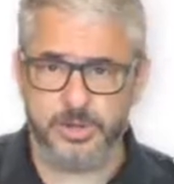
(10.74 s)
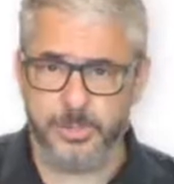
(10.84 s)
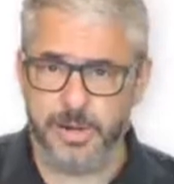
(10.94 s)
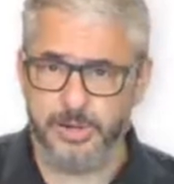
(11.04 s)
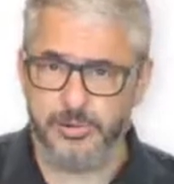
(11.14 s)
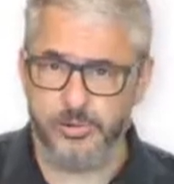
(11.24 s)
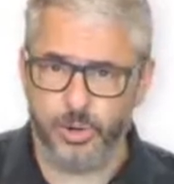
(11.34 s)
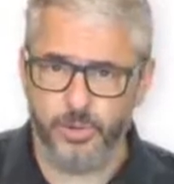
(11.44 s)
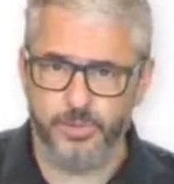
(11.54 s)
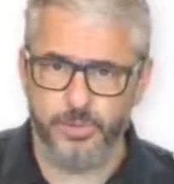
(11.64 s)
atrapalha os
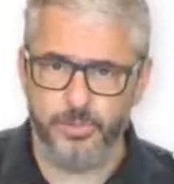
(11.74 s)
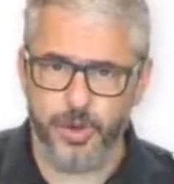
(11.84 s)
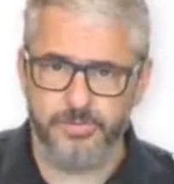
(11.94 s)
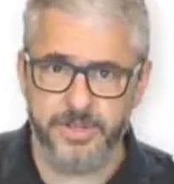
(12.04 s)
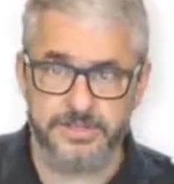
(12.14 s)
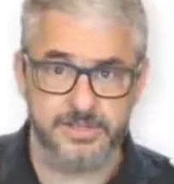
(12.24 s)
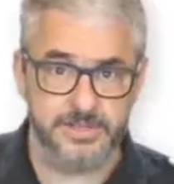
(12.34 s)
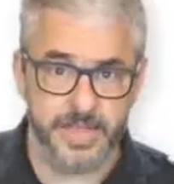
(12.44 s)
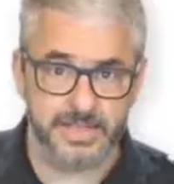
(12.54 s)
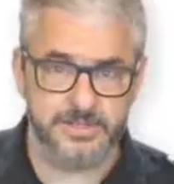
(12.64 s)
donos de imóveis
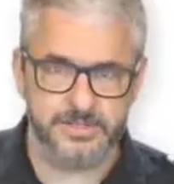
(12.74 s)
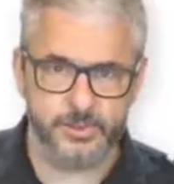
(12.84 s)
nessa